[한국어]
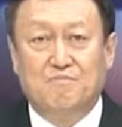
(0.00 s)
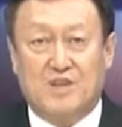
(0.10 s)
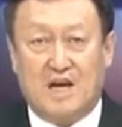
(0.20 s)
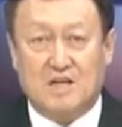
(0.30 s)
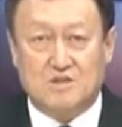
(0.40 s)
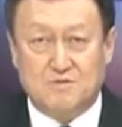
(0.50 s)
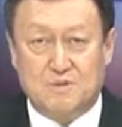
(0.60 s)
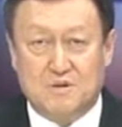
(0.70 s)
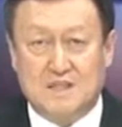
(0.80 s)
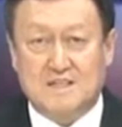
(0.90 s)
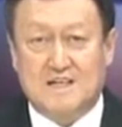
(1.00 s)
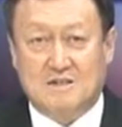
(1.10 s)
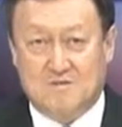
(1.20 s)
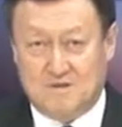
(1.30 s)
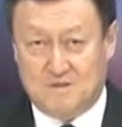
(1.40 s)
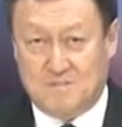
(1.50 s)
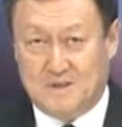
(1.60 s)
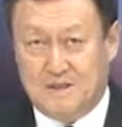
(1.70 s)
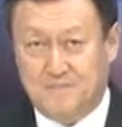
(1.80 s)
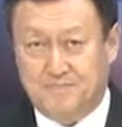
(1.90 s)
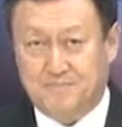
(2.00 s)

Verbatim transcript: 나의 수입으로 계산할 수 있습니다.